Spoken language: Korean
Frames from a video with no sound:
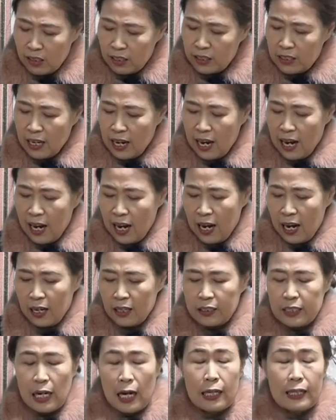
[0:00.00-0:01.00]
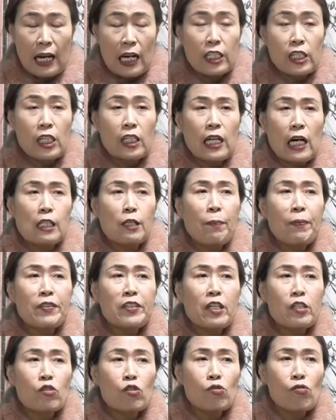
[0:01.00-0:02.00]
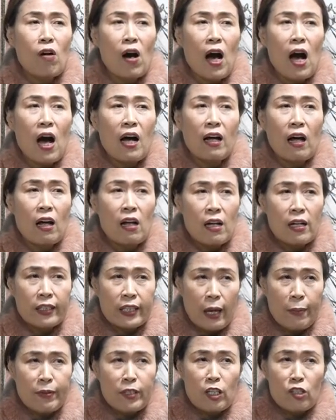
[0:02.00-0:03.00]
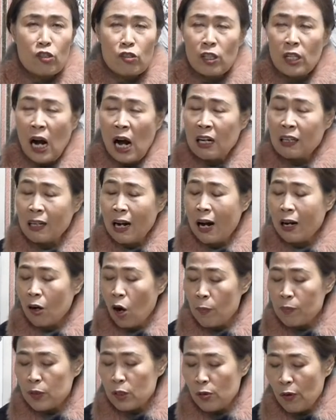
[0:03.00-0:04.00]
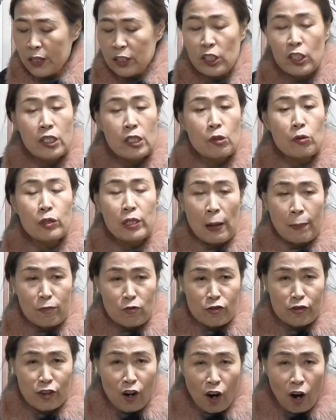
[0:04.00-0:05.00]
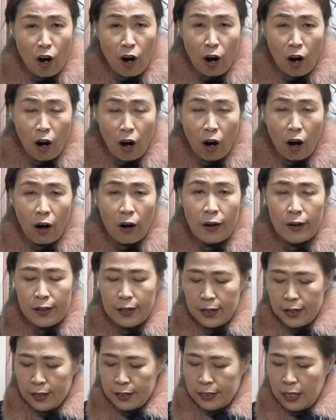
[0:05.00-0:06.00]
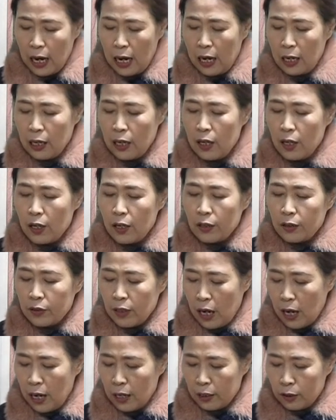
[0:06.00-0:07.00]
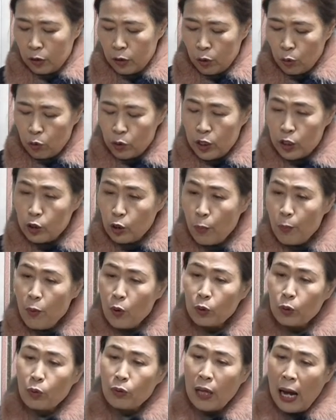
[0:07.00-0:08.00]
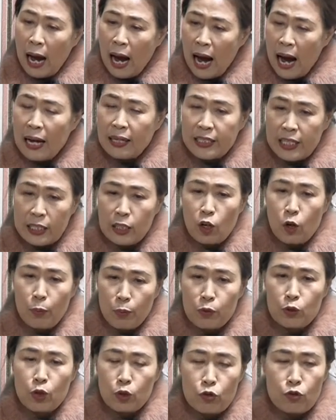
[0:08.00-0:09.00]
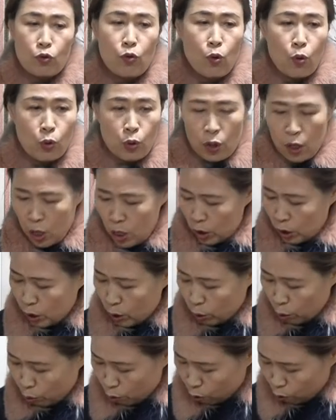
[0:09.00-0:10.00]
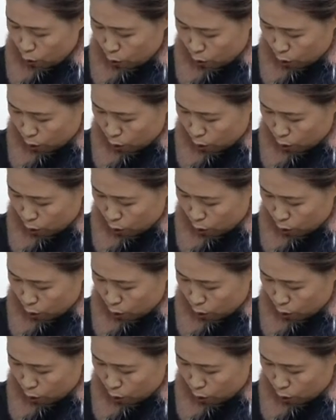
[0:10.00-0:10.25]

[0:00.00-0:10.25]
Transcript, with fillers: 자, 자 다시 다섯 번째 줄과 네 번째 줄을 각각 엄지와 식지로 잡고서 자 다 그리고 이 손목도 다 제대로 붙여주고 이 손도